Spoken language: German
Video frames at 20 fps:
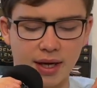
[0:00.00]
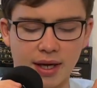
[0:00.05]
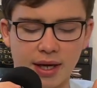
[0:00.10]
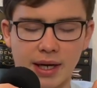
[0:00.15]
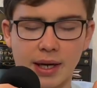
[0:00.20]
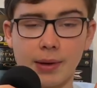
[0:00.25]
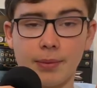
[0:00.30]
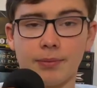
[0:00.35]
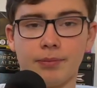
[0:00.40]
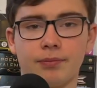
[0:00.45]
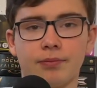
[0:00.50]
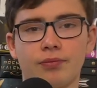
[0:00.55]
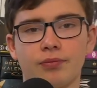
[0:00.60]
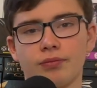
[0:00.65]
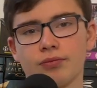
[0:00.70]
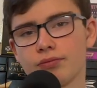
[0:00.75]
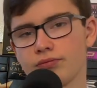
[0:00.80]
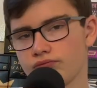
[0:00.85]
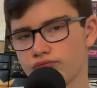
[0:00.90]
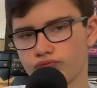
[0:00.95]
Ähm,
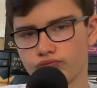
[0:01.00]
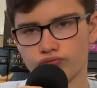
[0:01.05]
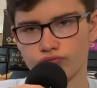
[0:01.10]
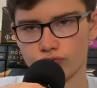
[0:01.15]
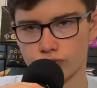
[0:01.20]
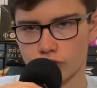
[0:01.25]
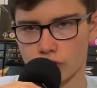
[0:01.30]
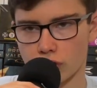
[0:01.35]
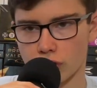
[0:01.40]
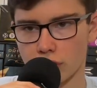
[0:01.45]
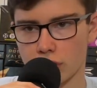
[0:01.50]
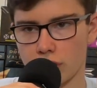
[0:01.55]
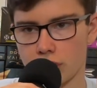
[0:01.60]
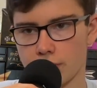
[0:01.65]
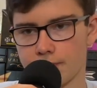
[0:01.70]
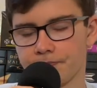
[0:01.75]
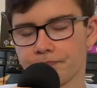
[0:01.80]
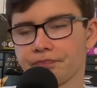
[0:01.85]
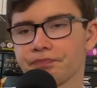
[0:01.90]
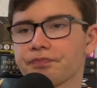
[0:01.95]

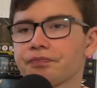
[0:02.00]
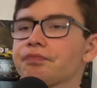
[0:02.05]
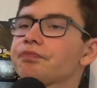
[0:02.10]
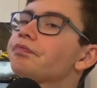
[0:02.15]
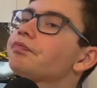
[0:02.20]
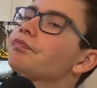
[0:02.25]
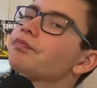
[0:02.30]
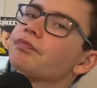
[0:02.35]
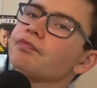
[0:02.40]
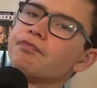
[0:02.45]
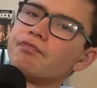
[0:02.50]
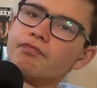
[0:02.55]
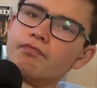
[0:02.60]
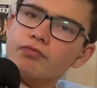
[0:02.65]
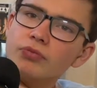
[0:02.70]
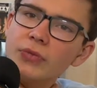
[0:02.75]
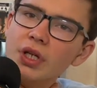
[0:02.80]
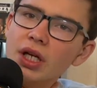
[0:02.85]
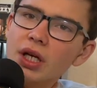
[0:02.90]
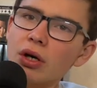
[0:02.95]
sorry.
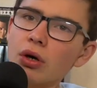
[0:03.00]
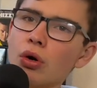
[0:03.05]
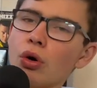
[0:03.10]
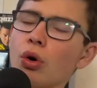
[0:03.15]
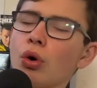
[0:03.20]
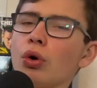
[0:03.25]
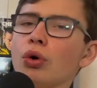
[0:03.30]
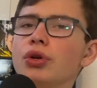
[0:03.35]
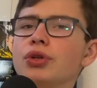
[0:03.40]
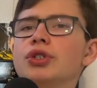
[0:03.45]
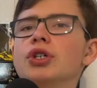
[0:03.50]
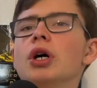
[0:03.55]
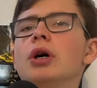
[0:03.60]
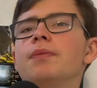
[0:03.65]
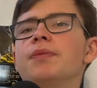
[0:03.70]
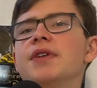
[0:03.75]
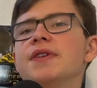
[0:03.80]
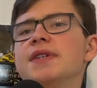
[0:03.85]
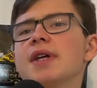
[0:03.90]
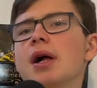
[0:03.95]
Und ja,
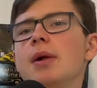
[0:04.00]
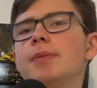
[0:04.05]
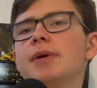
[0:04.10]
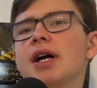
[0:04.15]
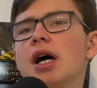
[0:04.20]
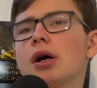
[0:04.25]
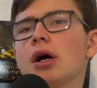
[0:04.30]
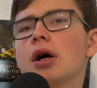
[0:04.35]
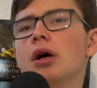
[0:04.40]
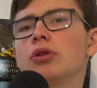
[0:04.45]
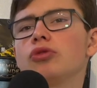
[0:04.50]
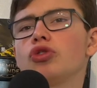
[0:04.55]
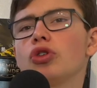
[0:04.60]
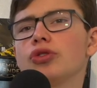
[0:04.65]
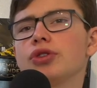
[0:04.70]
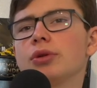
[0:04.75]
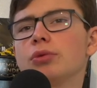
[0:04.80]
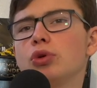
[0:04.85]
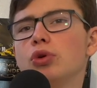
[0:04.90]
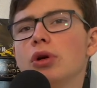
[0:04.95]
deshalb Gaga,
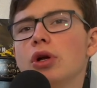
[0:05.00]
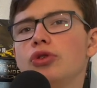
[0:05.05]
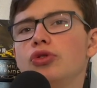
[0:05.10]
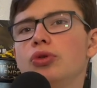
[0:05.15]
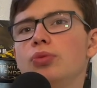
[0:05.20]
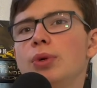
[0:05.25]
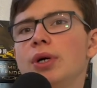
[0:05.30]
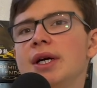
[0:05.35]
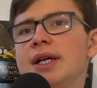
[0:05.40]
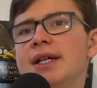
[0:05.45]
trotzdem cooler Typ.